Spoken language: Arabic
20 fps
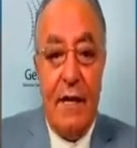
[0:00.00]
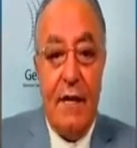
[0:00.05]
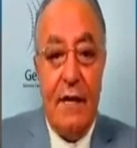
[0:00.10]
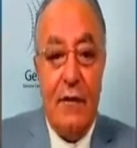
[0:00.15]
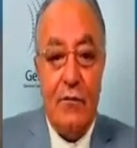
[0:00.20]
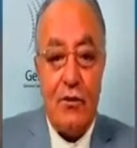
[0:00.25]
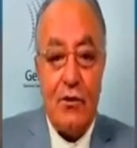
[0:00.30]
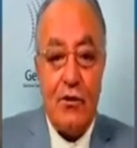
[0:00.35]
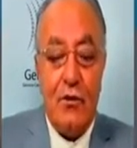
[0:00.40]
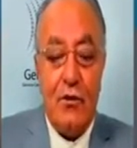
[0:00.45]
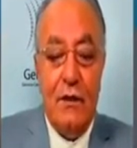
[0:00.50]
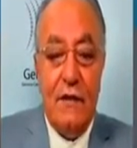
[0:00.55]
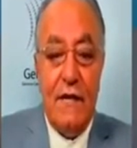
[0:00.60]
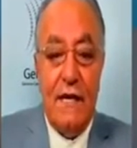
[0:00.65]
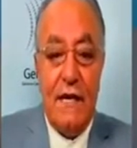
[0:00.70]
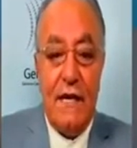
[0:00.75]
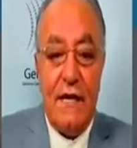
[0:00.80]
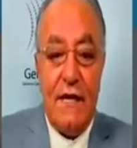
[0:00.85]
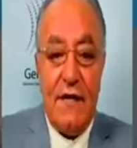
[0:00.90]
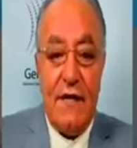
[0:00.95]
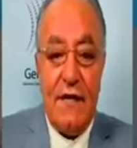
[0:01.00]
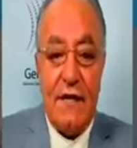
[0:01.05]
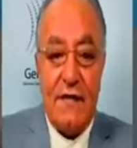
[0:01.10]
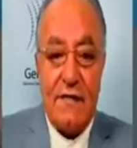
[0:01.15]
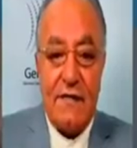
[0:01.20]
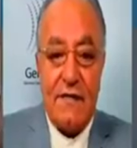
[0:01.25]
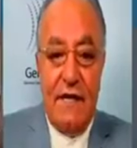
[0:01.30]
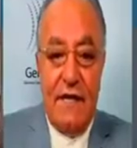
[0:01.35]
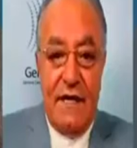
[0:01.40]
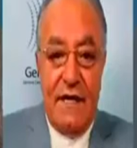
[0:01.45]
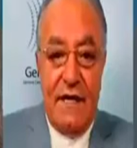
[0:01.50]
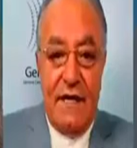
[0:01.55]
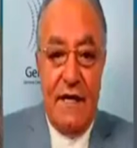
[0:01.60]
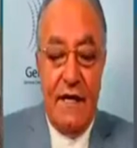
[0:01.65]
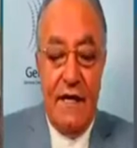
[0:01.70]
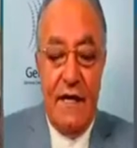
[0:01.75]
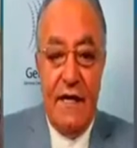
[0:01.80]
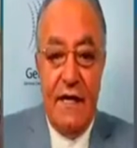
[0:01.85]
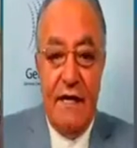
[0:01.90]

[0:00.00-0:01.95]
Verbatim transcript: على الوصول إلى غذاء صحي